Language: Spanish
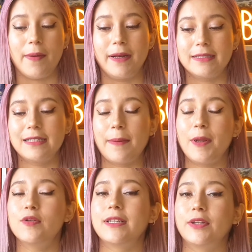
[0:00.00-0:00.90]
La verdad es que
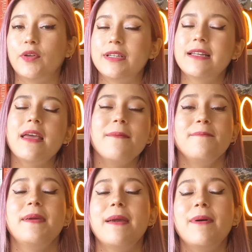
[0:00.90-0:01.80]
también los actores
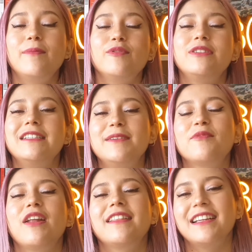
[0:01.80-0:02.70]
me llaman
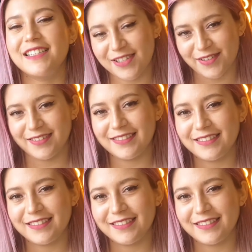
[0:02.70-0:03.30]
muchísimo la atención.